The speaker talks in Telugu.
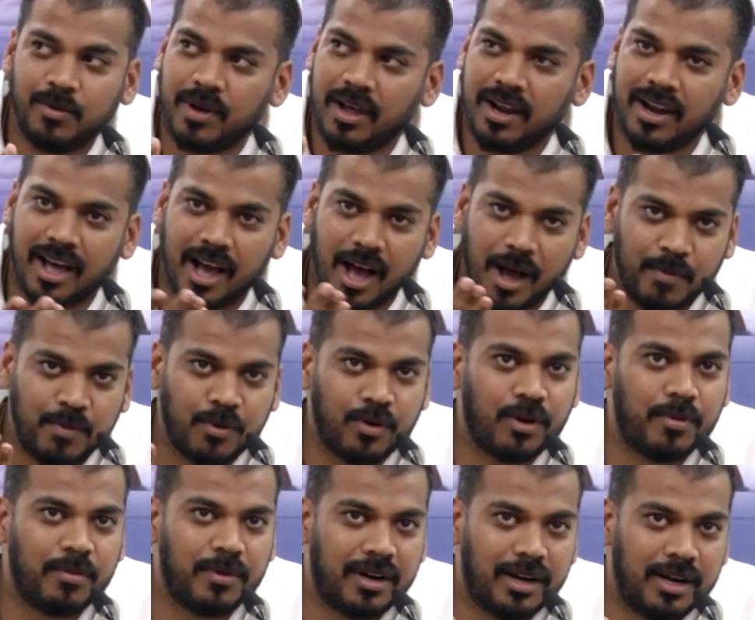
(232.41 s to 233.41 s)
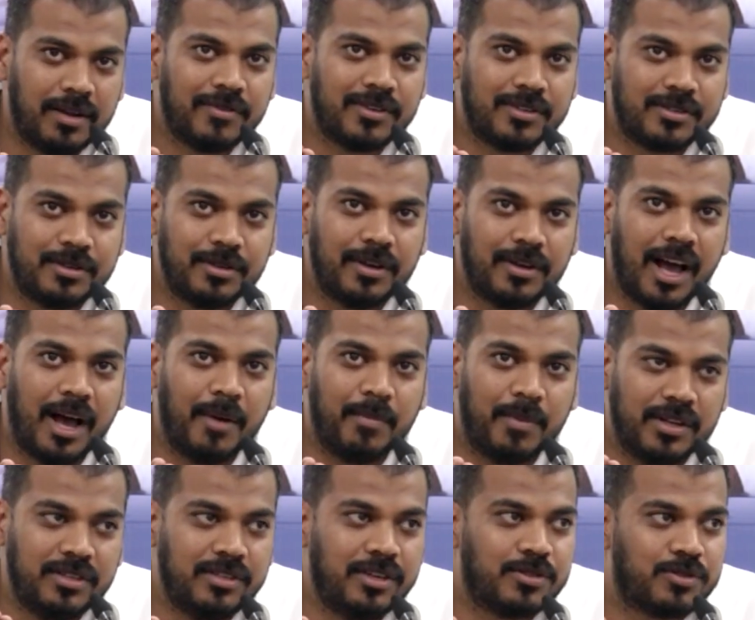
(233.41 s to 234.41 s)
వాళ్ళని ఆపుకోమనండి ఫస్ట్ ఆ
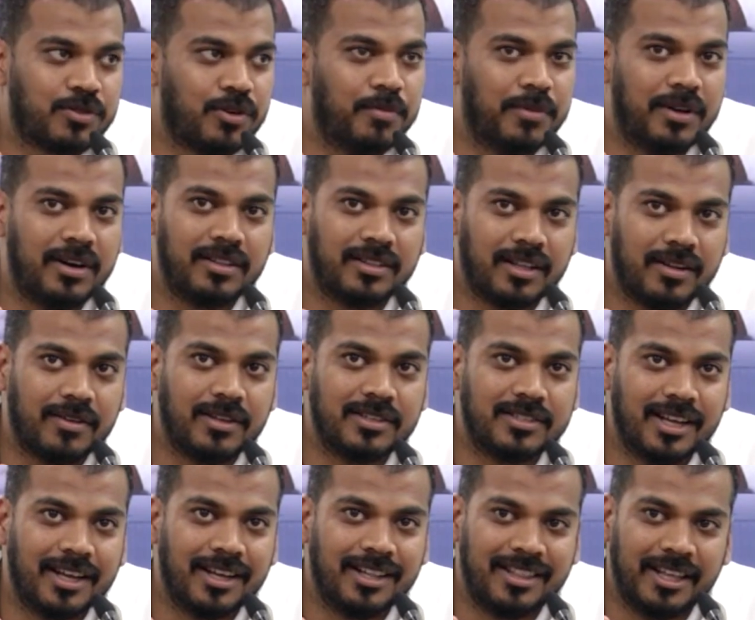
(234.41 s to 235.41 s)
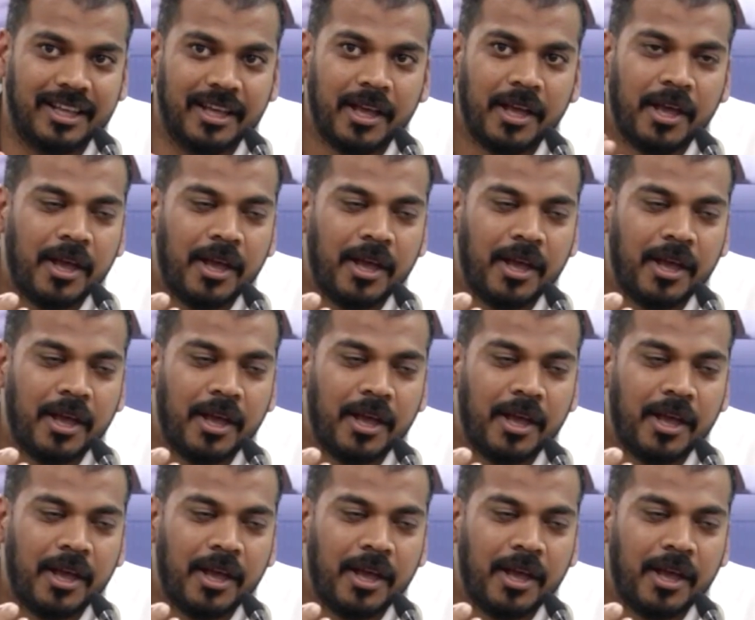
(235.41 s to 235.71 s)
పని చేసుకోమనండి తర్వాత సంగతి